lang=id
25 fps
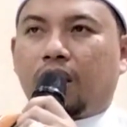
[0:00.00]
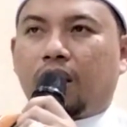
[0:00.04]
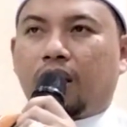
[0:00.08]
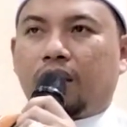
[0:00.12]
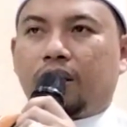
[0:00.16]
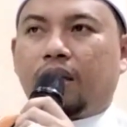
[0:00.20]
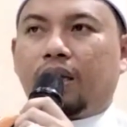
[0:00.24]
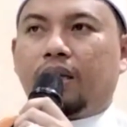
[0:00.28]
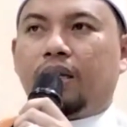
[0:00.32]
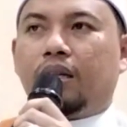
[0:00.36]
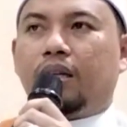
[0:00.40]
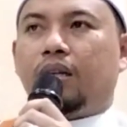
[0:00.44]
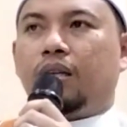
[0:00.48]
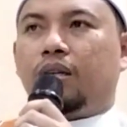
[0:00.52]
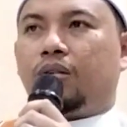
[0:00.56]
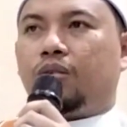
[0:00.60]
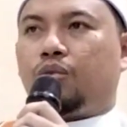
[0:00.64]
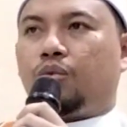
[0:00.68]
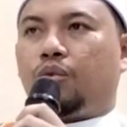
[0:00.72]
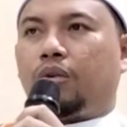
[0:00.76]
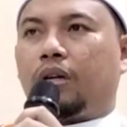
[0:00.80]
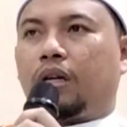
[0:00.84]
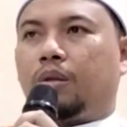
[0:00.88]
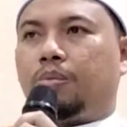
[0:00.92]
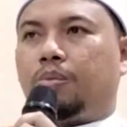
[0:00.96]
nah, jadi
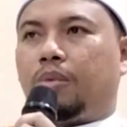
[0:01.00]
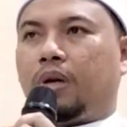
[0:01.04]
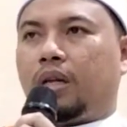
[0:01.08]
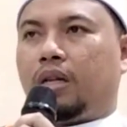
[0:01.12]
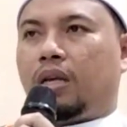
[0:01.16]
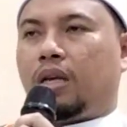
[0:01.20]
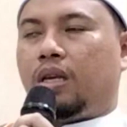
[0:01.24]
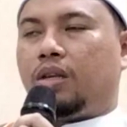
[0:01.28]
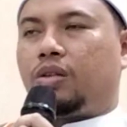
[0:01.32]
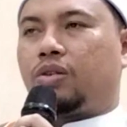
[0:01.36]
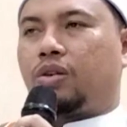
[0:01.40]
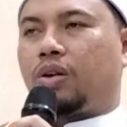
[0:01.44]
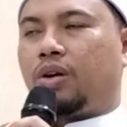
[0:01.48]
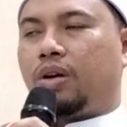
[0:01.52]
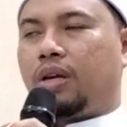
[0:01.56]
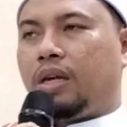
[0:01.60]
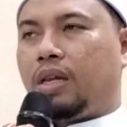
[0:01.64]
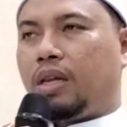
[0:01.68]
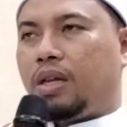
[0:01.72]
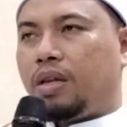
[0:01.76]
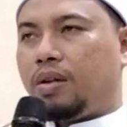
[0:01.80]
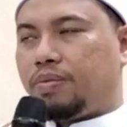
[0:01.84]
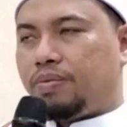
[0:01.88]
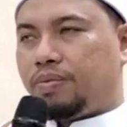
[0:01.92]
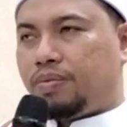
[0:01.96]
surat Bani
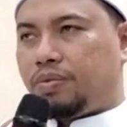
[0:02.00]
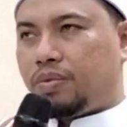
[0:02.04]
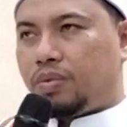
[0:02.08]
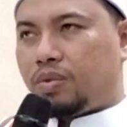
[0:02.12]
Israel